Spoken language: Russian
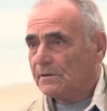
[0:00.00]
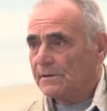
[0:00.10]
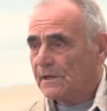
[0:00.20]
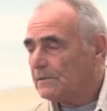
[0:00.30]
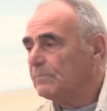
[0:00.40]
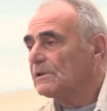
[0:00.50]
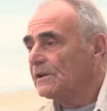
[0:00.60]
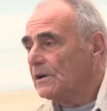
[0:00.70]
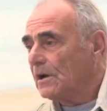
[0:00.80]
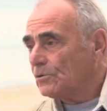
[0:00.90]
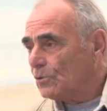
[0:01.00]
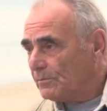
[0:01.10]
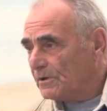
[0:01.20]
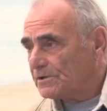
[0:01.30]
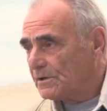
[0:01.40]
надо было
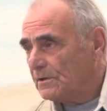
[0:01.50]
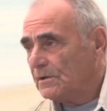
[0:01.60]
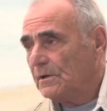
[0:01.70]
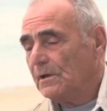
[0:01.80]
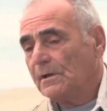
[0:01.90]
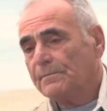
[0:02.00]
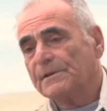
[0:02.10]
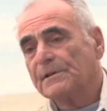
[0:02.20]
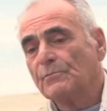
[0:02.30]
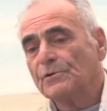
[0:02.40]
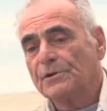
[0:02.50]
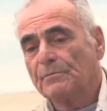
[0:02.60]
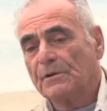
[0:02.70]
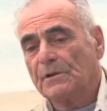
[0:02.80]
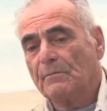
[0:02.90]
экономить, потому что
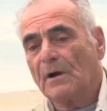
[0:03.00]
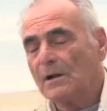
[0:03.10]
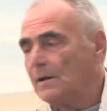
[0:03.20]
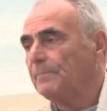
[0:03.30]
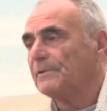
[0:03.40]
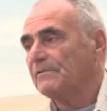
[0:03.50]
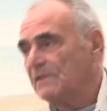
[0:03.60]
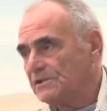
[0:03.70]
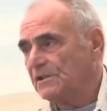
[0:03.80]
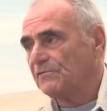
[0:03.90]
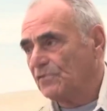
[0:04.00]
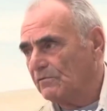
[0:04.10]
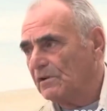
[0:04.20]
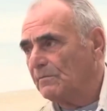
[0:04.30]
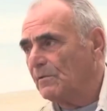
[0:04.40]
мы не могли подвозить
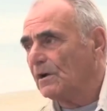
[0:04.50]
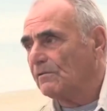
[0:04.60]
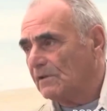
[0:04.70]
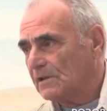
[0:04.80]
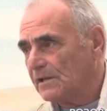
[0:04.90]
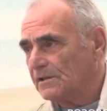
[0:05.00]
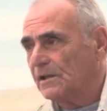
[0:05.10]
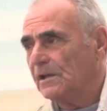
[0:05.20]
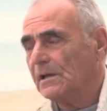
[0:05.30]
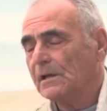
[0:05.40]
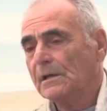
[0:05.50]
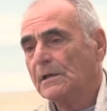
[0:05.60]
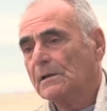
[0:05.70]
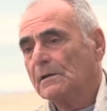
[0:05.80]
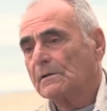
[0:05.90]
все время акваланги,
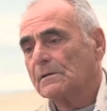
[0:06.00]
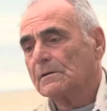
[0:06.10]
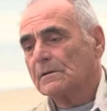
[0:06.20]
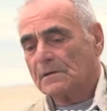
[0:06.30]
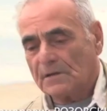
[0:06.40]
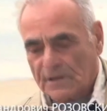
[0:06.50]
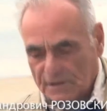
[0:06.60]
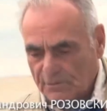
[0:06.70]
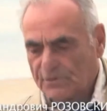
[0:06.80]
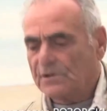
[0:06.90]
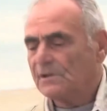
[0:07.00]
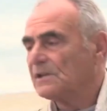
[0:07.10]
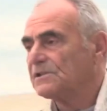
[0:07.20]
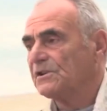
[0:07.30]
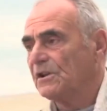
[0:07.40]
э, и это очень
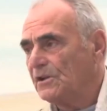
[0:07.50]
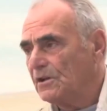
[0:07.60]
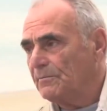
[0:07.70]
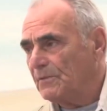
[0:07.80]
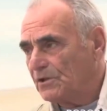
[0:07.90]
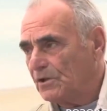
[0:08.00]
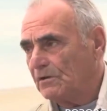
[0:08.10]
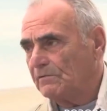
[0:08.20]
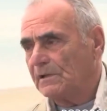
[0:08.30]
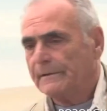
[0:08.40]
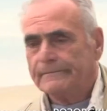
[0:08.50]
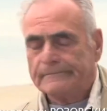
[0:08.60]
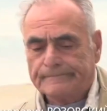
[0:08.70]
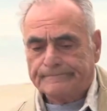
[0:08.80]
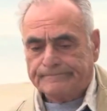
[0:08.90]
нас сильно лимитировало.
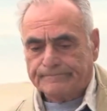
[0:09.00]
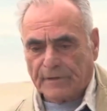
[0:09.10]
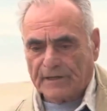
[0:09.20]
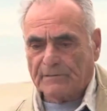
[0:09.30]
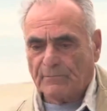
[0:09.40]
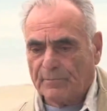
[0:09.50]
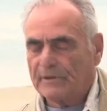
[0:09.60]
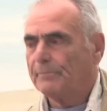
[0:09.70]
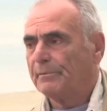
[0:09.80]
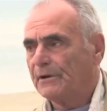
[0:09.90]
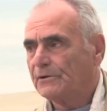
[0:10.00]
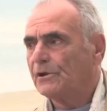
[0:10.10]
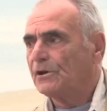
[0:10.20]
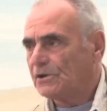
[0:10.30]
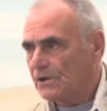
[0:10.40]
Поэтому было
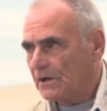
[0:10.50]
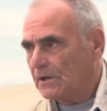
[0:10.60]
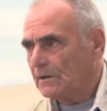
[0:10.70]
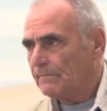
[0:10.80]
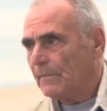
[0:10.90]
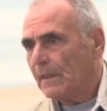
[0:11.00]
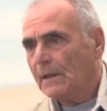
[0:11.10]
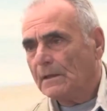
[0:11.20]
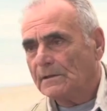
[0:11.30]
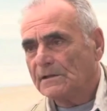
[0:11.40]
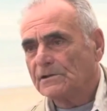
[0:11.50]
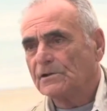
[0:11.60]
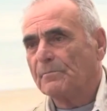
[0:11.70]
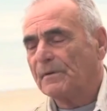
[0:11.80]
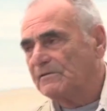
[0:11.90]
принято решение, значит,
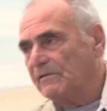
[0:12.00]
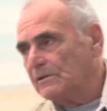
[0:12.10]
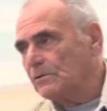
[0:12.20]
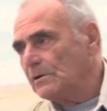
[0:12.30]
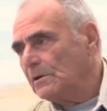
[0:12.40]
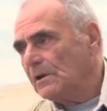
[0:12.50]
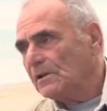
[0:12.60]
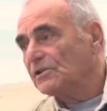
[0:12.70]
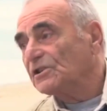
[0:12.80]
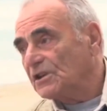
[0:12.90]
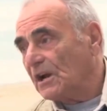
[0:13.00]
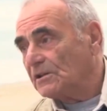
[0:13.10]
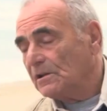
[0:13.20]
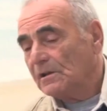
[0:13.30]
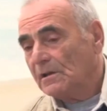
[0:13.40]
что под водой
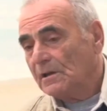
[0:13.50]
дышать